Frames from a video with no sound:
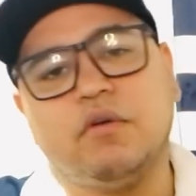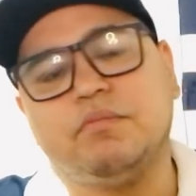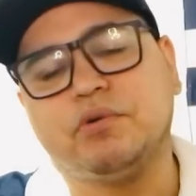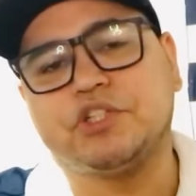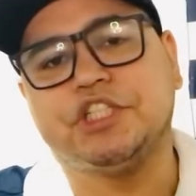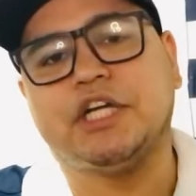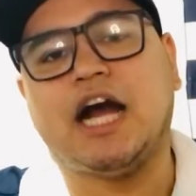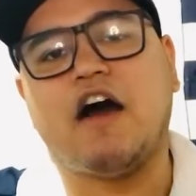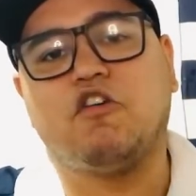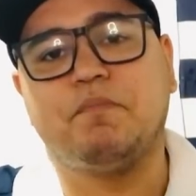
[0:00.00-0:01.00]
O Brusque
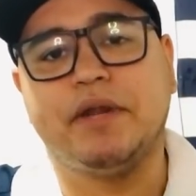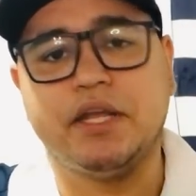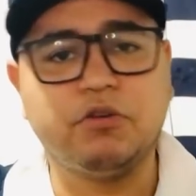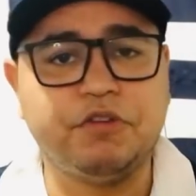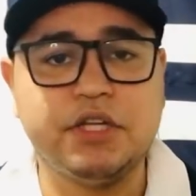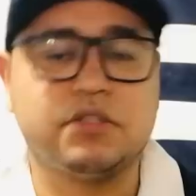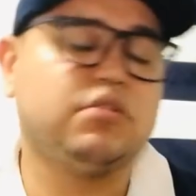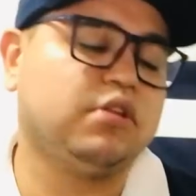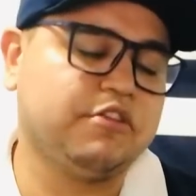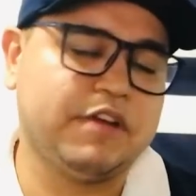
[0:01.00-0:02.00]
chegava com perigo. O
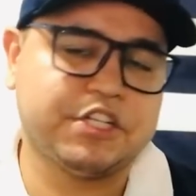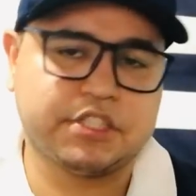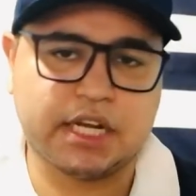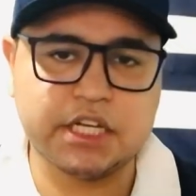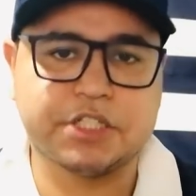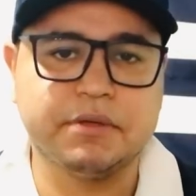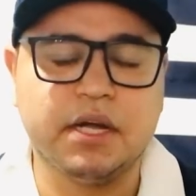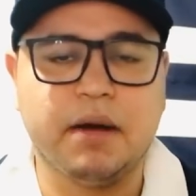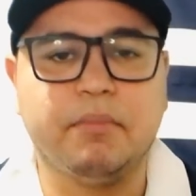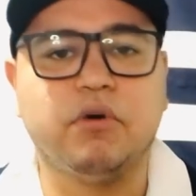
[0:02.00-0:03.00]
Vinícius, inclusive, fez três
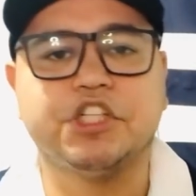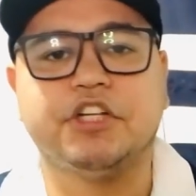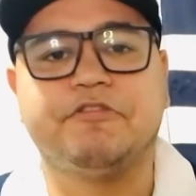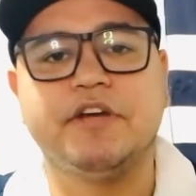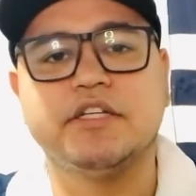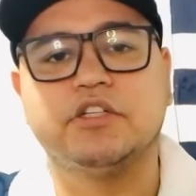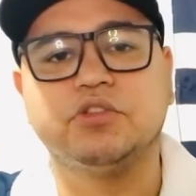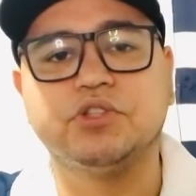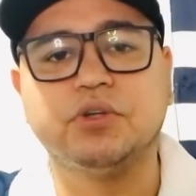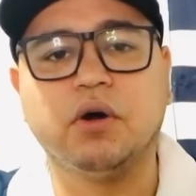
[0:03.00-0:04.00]
boas defesas
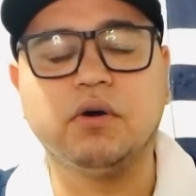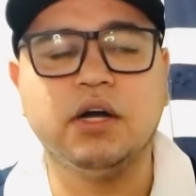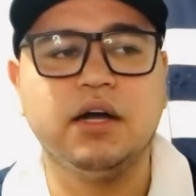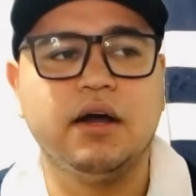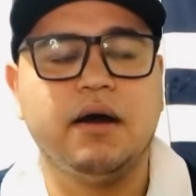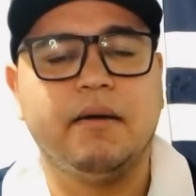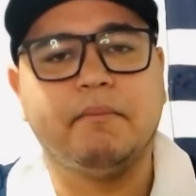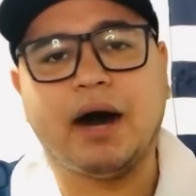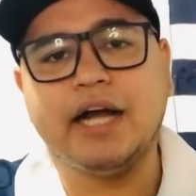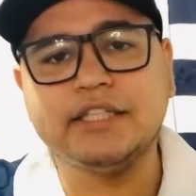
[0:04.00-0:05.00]
no jogo.
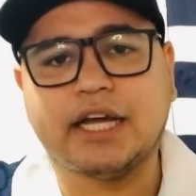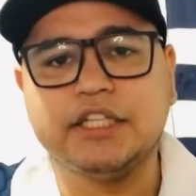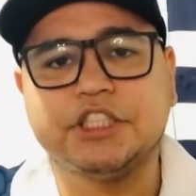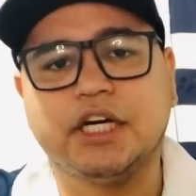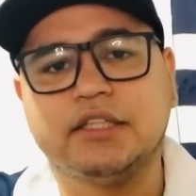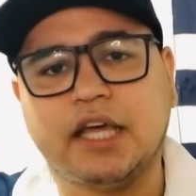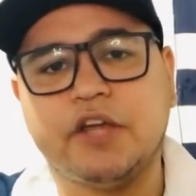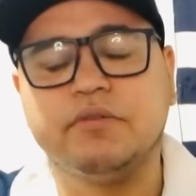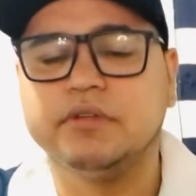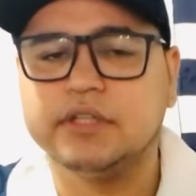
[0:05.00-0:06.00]
Mas naquele
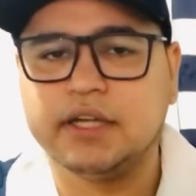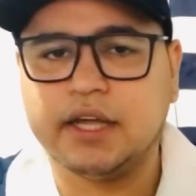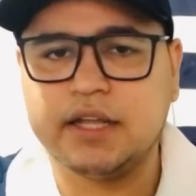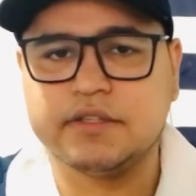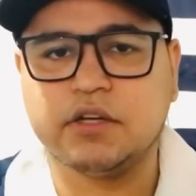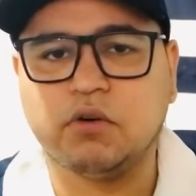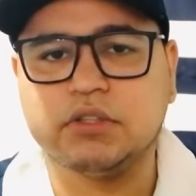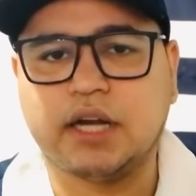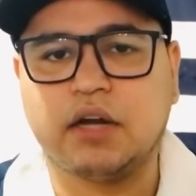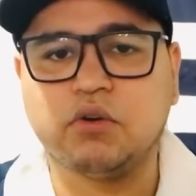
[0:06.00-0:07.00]
escanteio eles
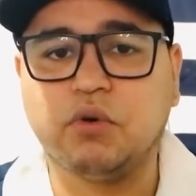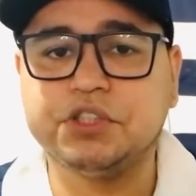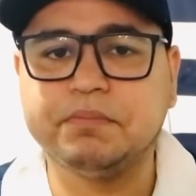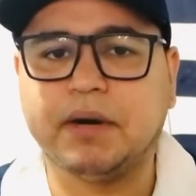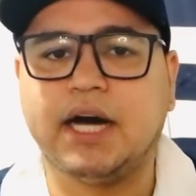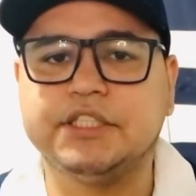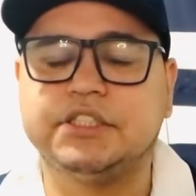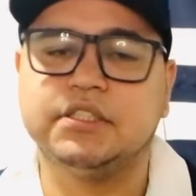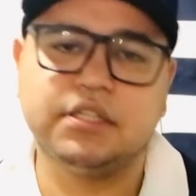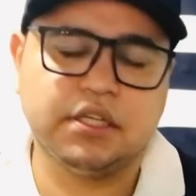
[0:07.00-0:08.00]
encontraram o gol de
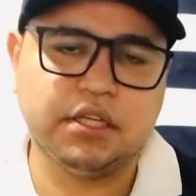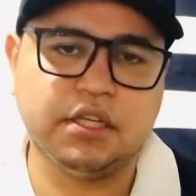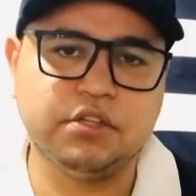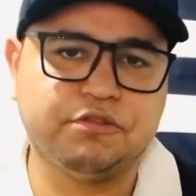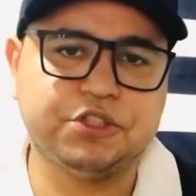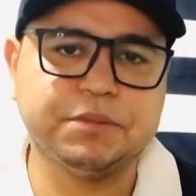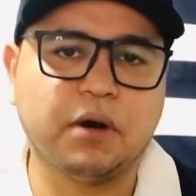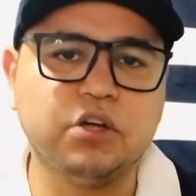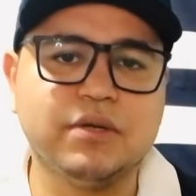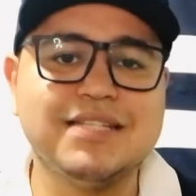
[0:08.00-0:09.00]
empate e no
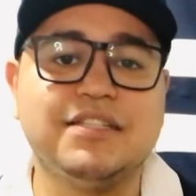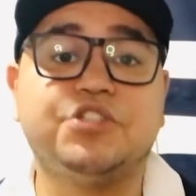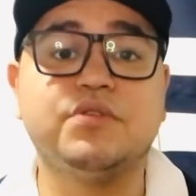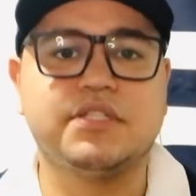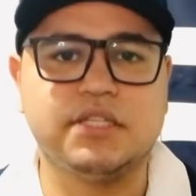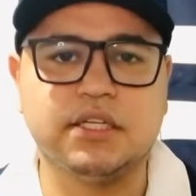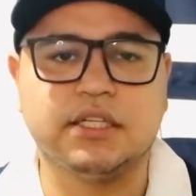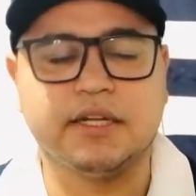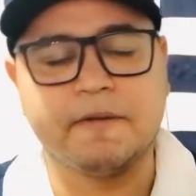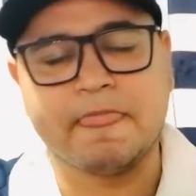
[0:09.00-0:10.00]
futebol não existe o si,
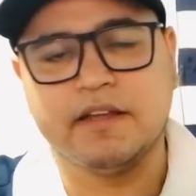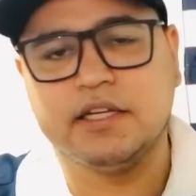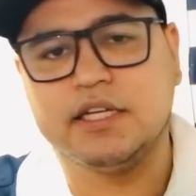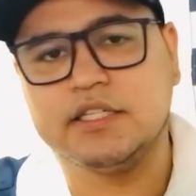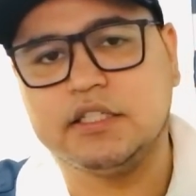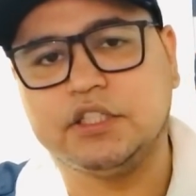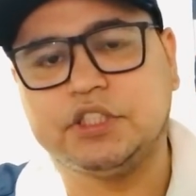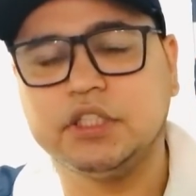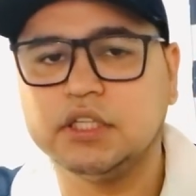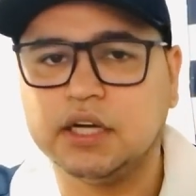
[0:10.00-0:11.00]
né?
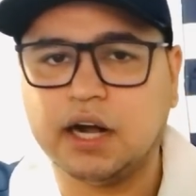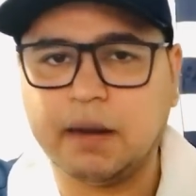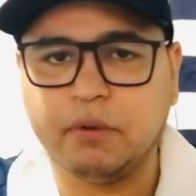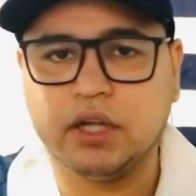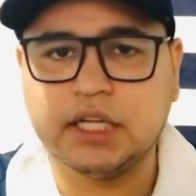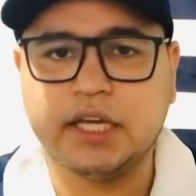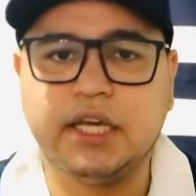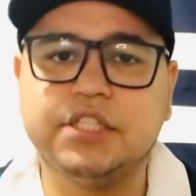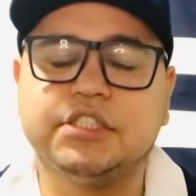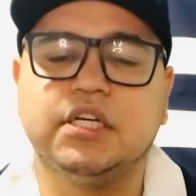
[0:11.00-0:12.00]
Existe a bola na
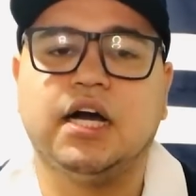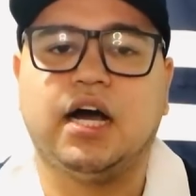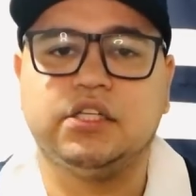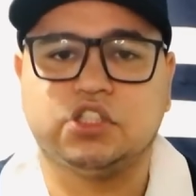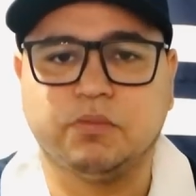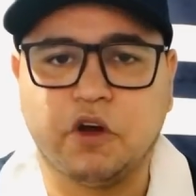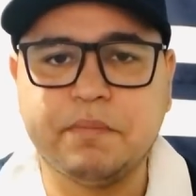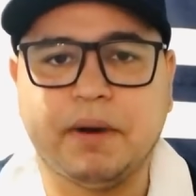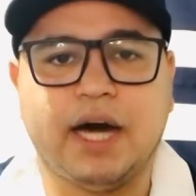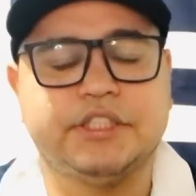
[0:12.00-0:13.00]
rede, a gente tomou o
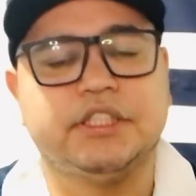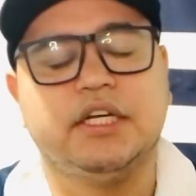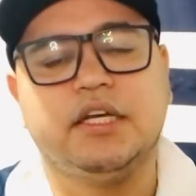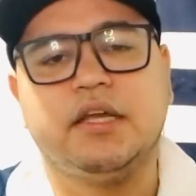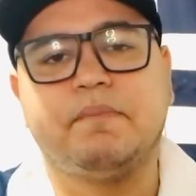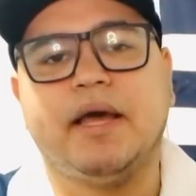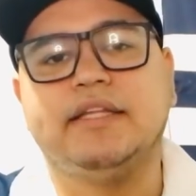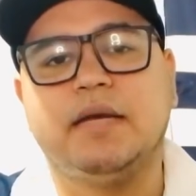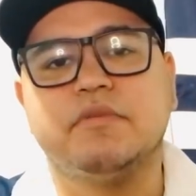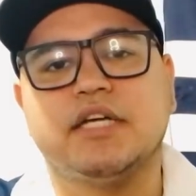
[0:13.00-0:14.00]
empate e
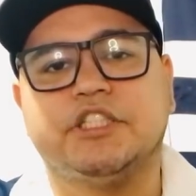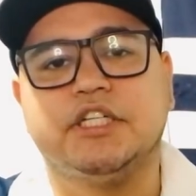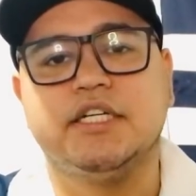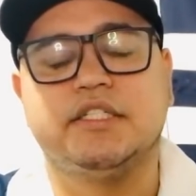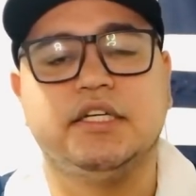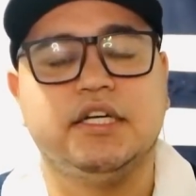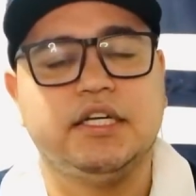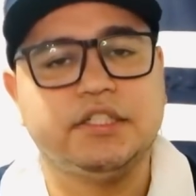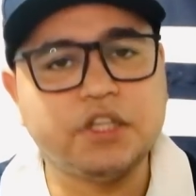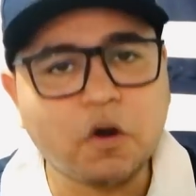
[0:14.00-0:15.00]
perdemos a chance
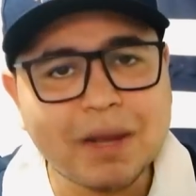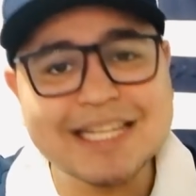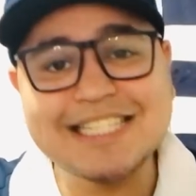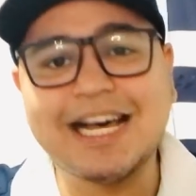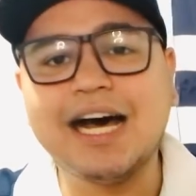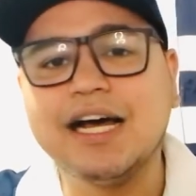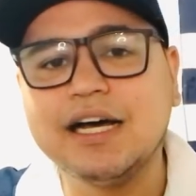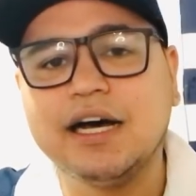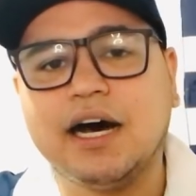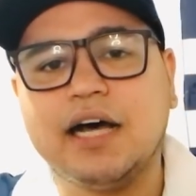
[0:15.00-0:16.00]
de
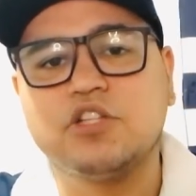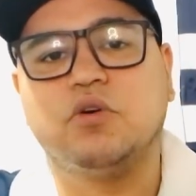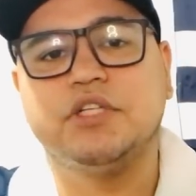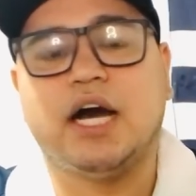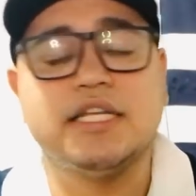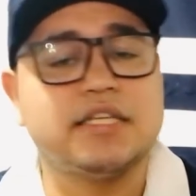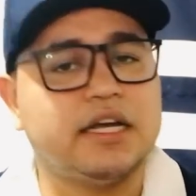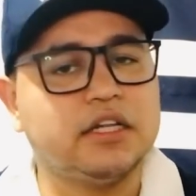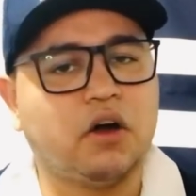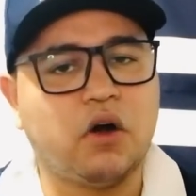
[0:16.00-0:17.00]
começar a sonhar em
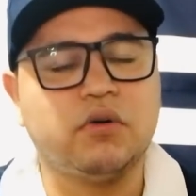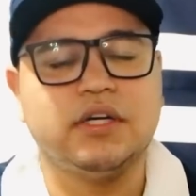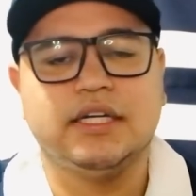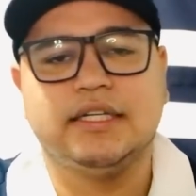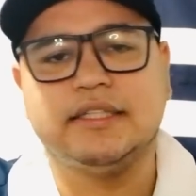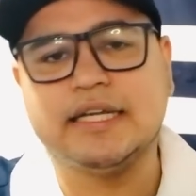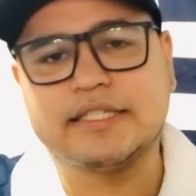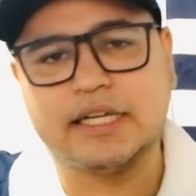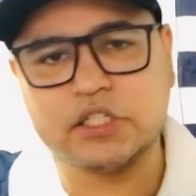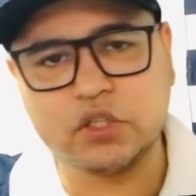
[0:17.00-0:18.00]
sair logo
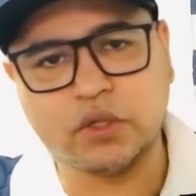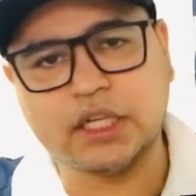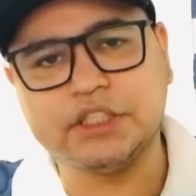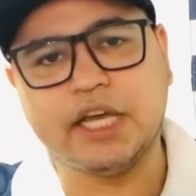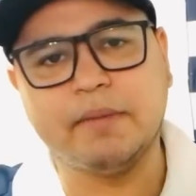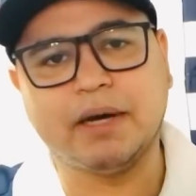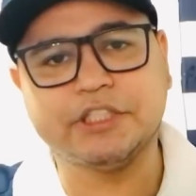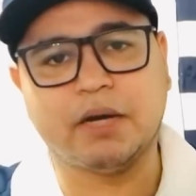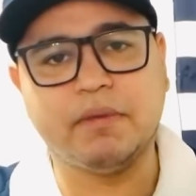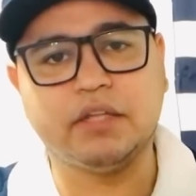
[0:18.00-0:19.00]
dessa zona de
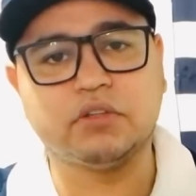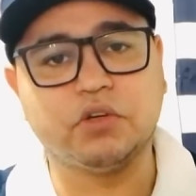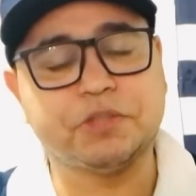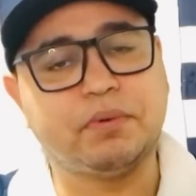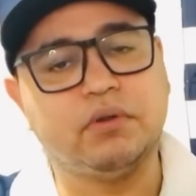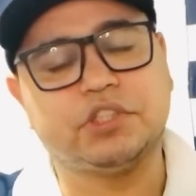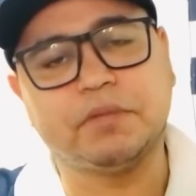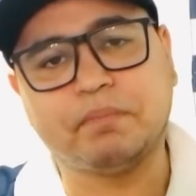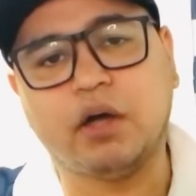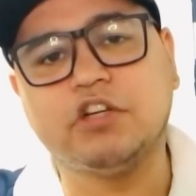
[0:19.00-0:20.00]
rebaixamento, dois pontos
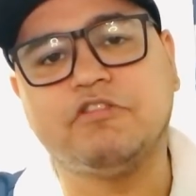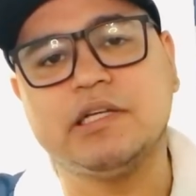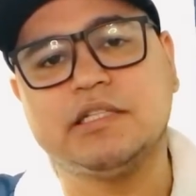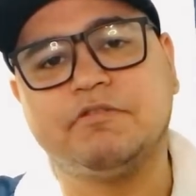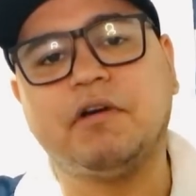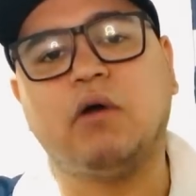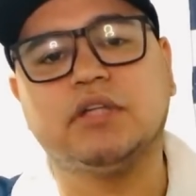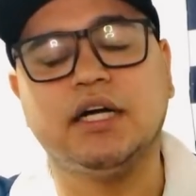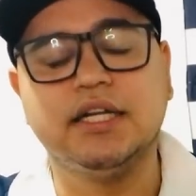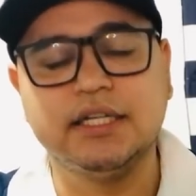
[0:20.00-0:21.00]
que podem fazer
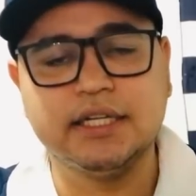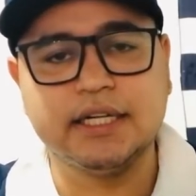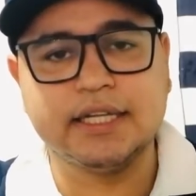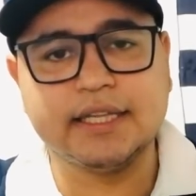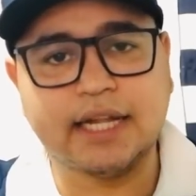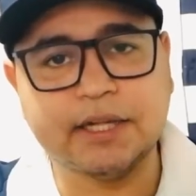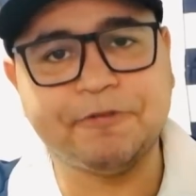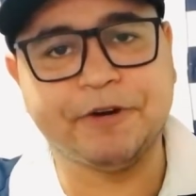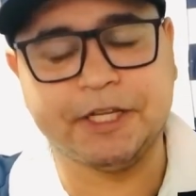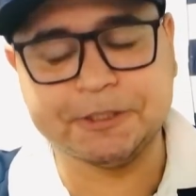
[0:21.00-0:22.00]
falta lá
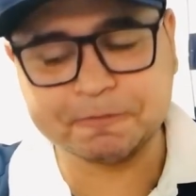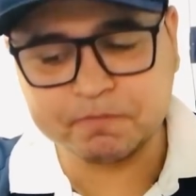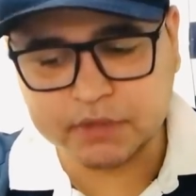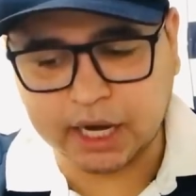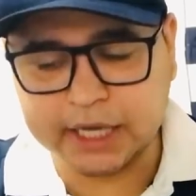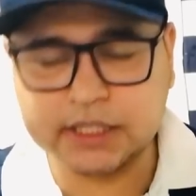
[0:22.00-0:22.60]
na frente, tá?